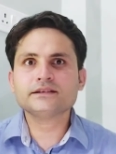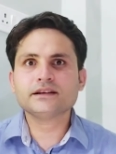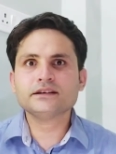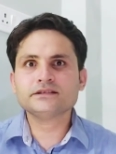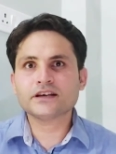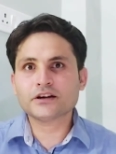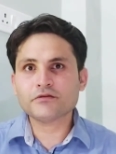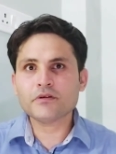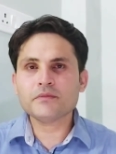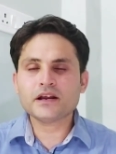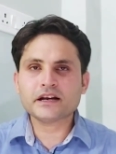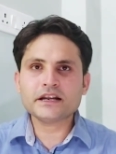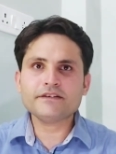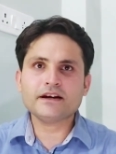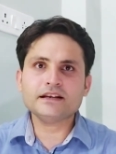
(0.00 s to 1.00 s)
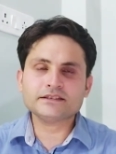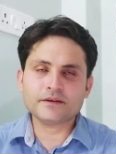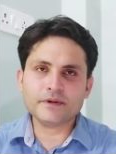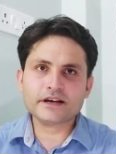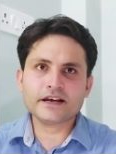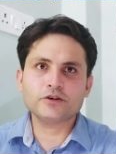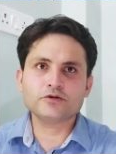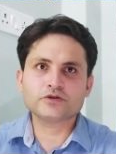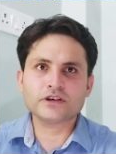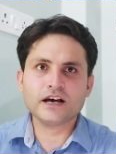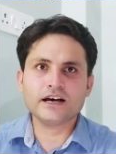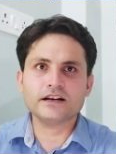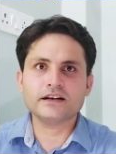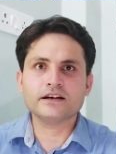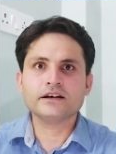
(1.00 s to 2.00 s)
तथा सर्वे में लगने वाले समय के
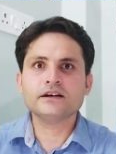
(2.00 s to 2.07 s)
अनुसार